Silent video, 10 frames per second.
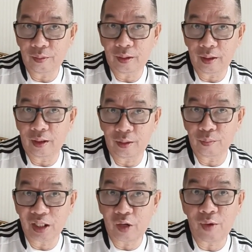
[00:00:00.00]
uh,
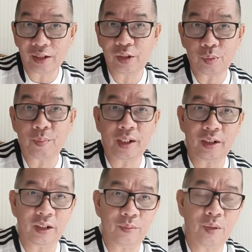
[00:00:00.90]
mengawasi pemain
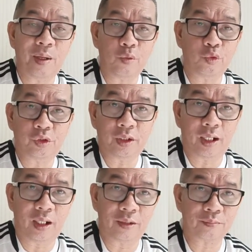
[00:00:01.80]
ini. Memang
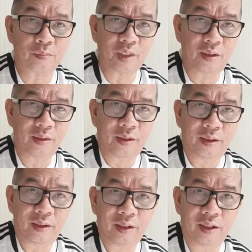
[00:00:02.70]
usia
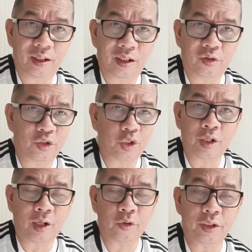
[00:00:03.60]
uh, eh, Odion
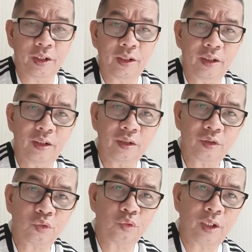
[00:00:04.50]
Halo ini
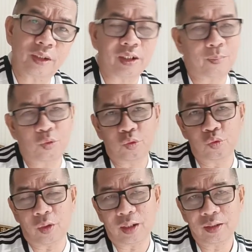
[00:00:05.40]
sudah
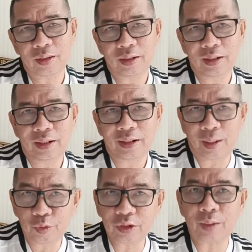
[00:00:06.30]
32.
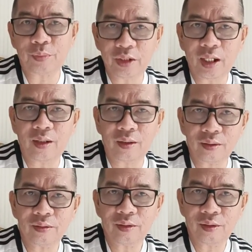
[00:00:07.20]
Namun tetap
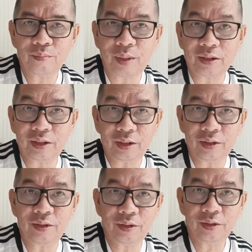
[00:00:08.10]
dia
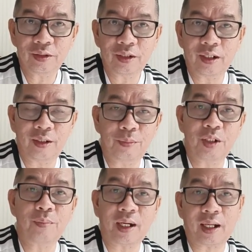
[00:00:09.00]
masih uh,
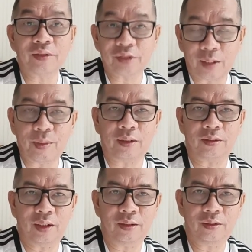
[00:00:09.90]
menebar ancaman
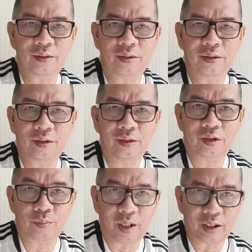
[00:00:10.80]
ya.
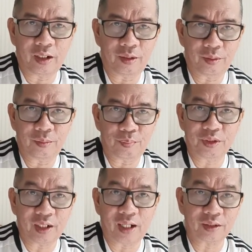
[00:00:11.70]
Sebagai
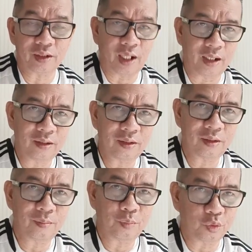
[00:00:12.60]
penyerang tengah
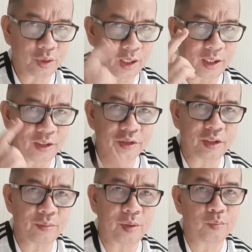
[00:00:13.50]
punya
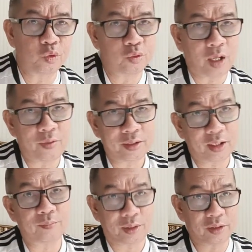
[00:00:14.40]
insting membunuh gawang
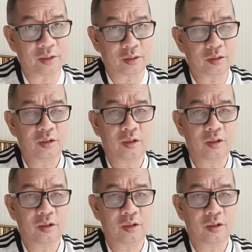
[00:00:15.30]
dengan masih